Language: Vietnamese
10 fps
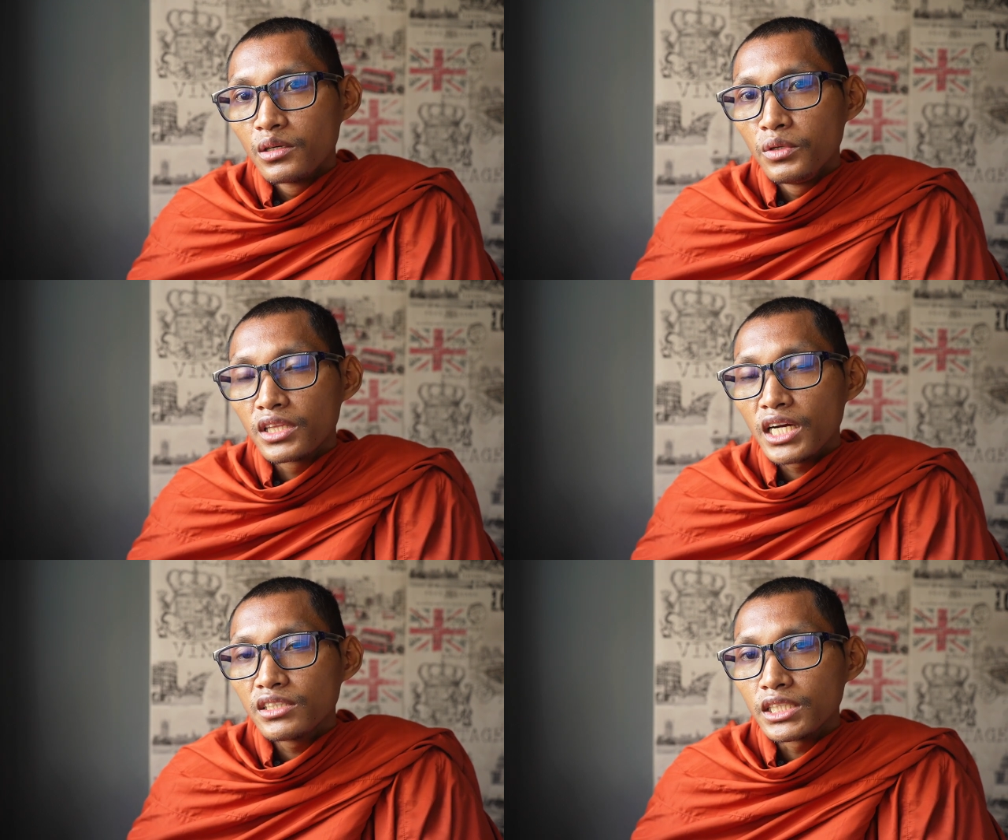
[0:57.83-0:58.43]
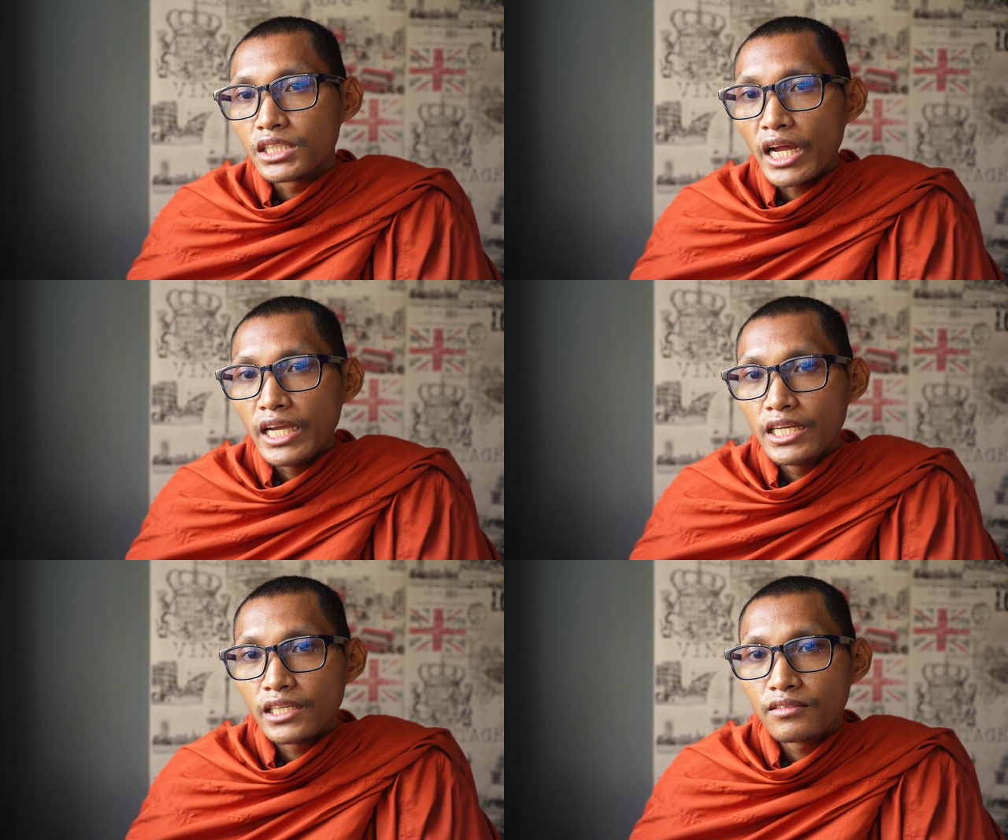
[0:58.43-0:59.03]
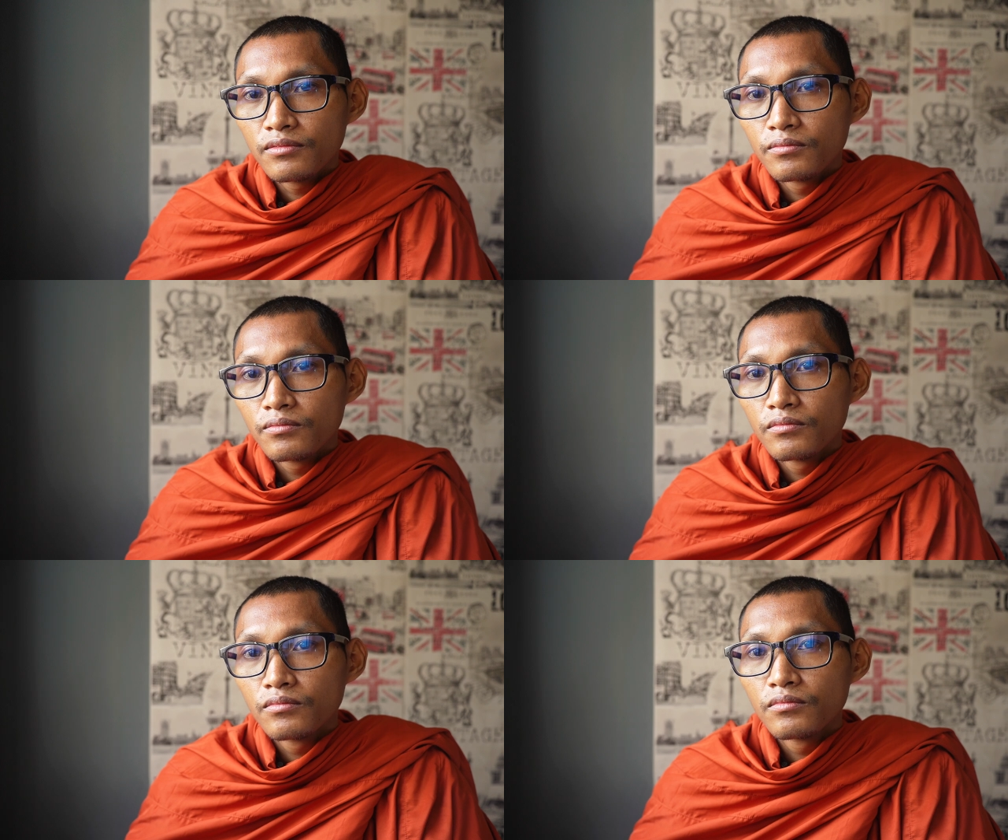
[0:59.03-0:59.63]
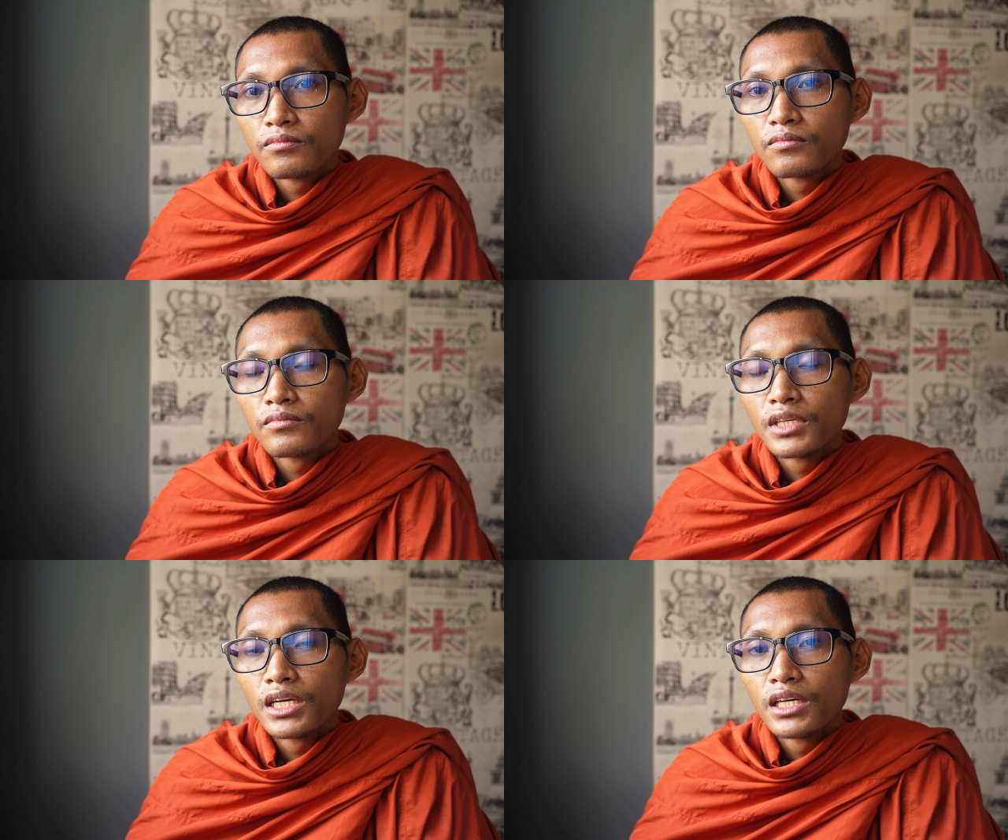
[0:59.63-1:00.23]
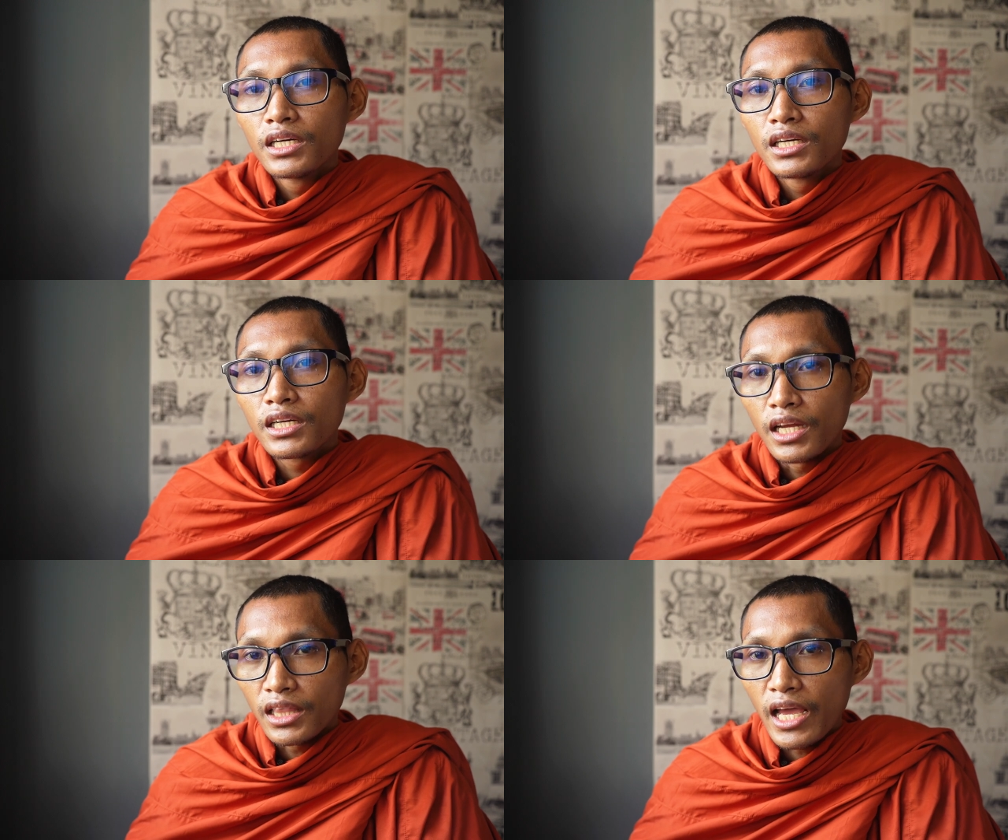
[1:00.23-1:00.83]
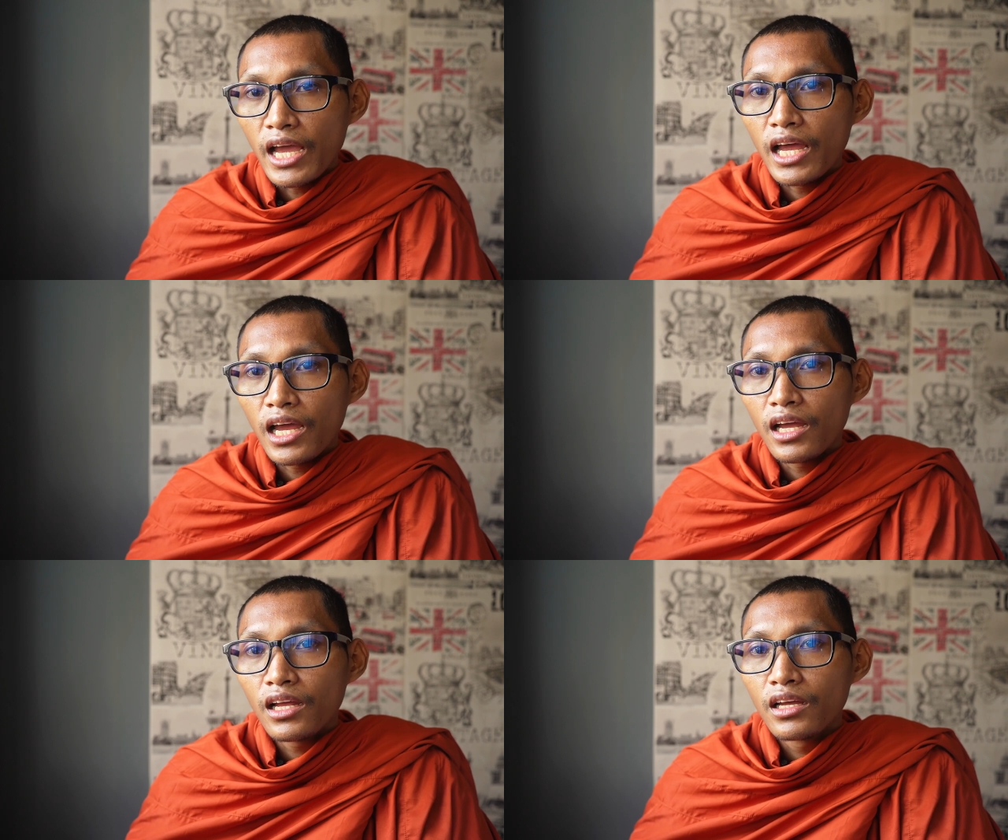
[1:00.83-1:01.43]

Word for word: Vì trâu ở trai nâng cả ta